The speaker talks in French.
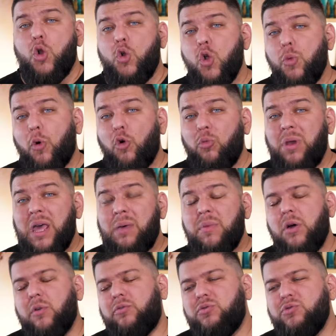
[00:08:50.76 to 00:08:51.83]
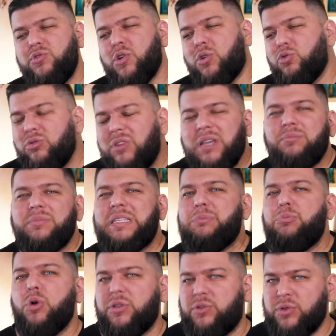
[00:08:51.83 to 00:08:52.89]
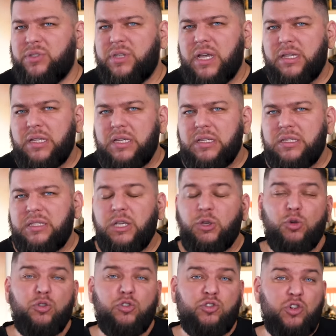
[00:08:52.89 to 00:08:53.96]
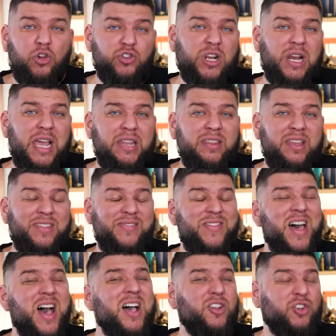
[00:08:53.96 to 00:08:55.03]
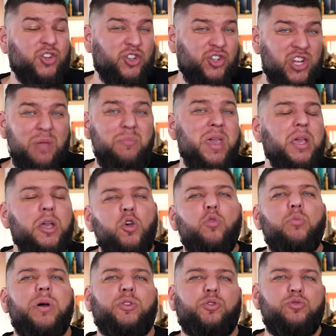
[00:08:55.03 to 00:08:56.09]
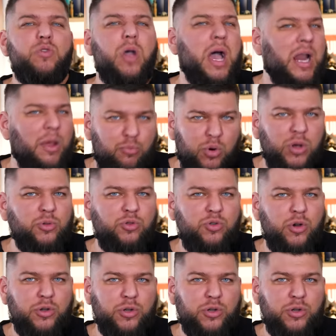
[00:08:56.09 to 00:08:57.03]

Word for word: Le problème, vous vous en doutez un petit peu à ce stade, hein, c'est que George Klein n'a jamais combattu à la pointe du